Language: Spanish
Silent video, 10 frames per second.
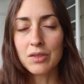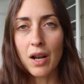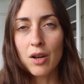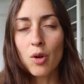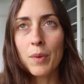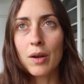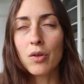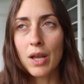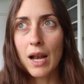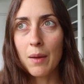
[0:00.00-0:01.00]
o sea, no me
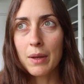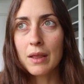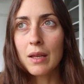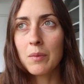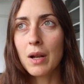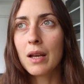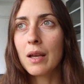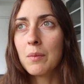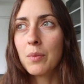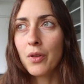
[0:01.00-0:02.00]
cogía en la mente en plan
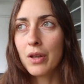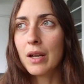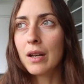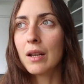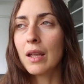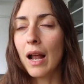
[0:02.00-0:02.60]
que poder que